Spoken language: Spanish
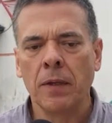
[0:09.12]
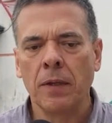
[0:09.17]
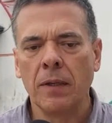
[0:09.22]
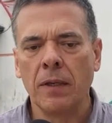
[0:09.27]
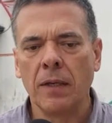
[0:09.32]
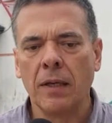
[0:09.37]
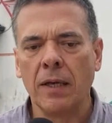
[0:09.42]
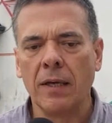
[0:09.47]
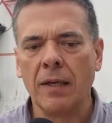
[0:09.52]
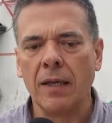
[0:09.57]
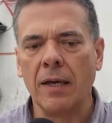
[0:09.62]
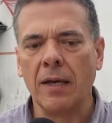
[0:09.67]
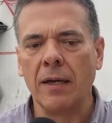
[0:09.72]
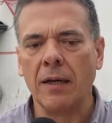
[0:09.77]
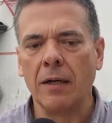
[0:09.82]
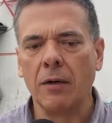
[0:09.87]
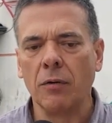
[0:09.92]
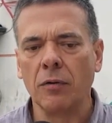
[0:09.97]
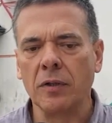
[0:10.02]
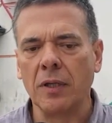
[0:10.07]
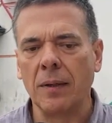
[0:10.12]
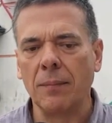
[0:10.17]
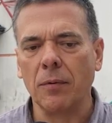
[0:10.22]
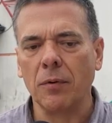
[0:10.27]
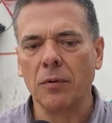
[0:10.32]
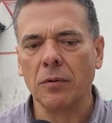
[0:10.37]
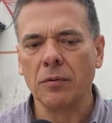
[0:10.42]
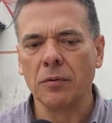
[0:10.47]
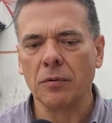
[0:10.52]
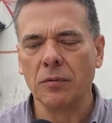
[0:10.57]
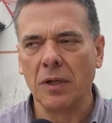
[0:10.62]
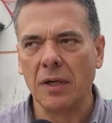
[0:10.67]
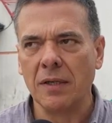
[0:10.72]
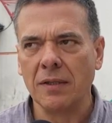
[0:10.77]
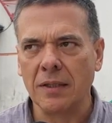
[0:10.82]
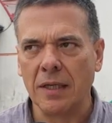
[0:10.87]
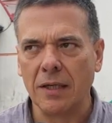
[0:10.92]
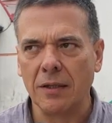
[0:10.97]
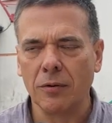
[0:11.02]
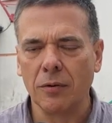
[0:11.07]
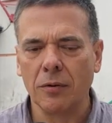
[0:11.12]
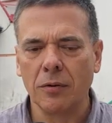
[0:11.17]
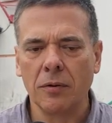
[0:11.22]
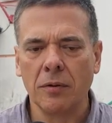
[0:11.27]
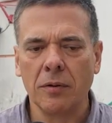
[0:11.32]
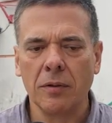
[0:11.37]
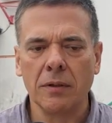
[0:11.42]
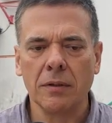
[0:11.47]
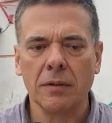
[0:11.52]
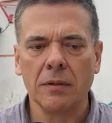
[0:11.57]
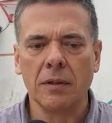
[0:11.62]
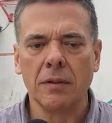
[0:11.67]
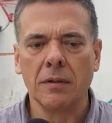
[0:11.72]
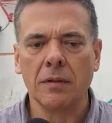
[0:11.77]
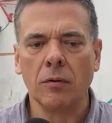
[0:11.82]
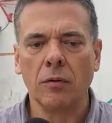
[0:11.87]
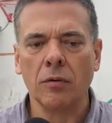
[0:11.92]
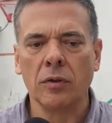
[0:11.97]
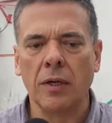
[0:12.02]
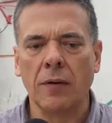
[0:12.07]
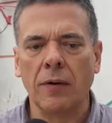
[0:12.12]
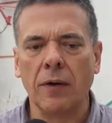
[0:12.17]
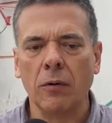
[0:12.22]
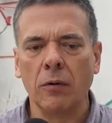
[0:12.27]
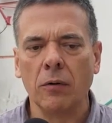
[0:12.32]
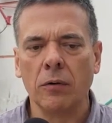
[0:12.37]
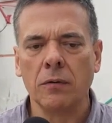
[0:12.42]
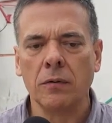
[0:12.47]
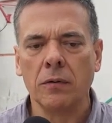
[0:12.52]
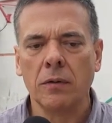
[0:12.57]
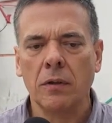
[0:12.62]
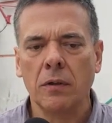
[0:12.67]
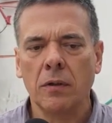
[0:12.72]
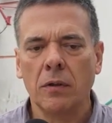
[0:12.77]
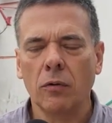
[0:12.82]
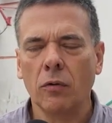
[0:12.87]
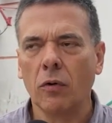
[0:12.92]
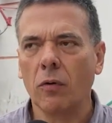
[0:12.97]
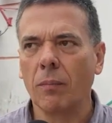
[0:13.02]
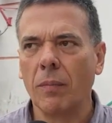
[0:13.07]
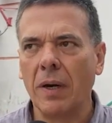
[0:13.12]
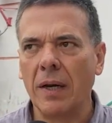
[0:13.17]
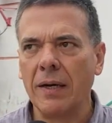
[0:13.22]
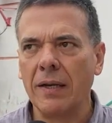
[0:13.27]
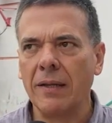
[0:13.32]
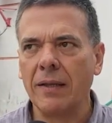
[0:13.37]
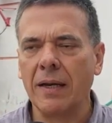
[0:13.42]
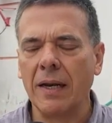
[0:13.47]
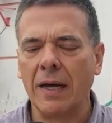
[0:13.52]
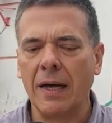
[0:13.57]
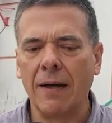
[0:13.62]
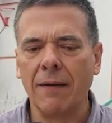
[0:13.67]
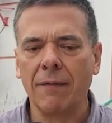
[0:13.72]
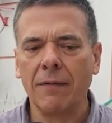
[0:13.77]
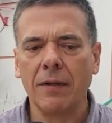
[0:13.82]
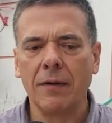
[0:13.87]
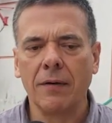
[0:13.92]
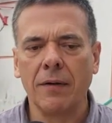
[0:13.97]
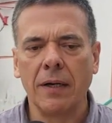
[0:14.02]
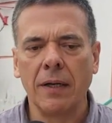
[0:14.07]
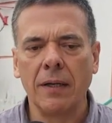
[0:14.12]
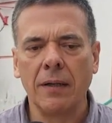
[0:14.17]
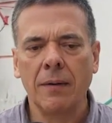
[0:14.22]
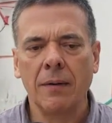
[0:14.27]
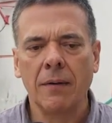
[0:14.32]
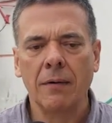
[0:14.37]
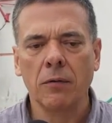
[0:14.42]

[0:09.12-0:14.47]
y que ya lo estamos utilizando en, los trabajos normales de la ANDE, ¿verdad?